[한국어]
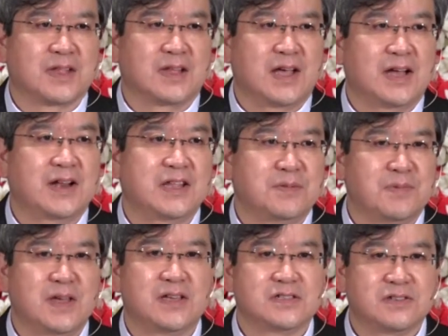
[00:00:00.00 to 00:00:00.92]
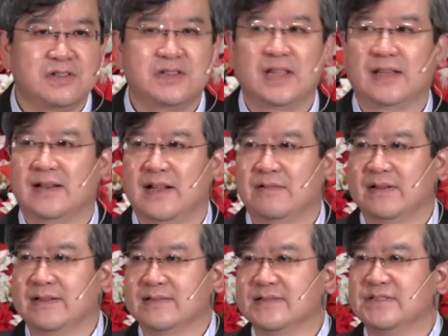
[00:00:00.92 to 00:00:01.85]
하나님의 선택이라고
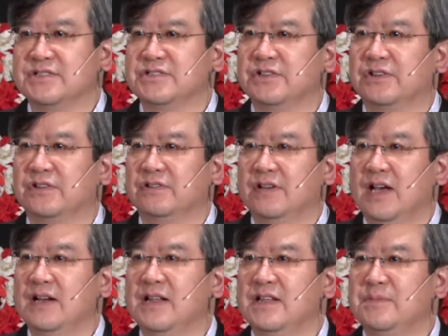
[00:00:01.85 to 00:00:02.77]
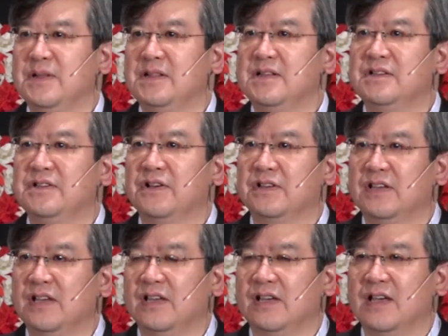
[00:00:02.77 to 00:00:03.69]
하는 것이죠. 하나님의
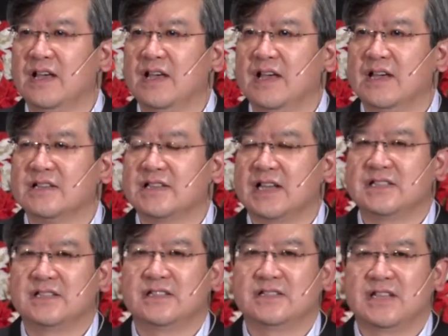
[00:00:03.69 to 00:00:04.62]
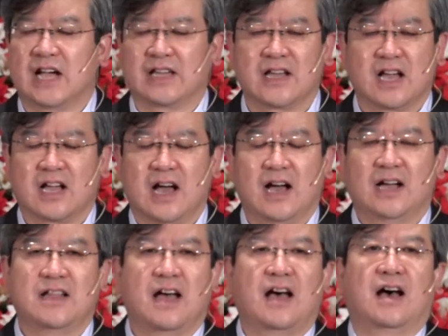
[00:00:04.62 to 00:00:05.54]
능력이 사실은 자기가
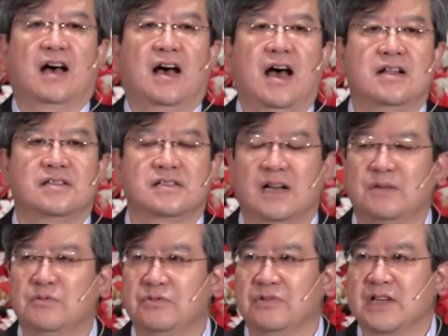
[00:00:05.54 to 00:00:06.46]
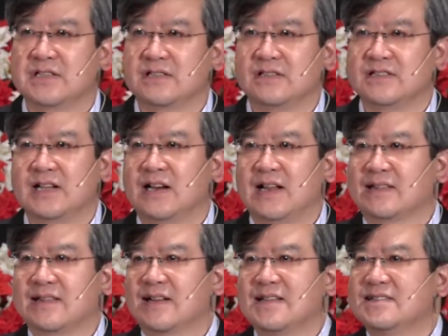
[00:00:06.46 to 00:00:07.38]
강하다 하는 사람을 통해서는 잘
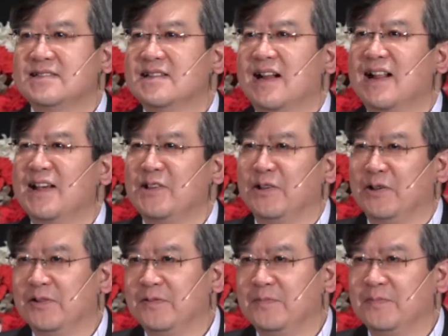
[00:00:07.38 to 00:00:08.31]
나타나지를 않아요.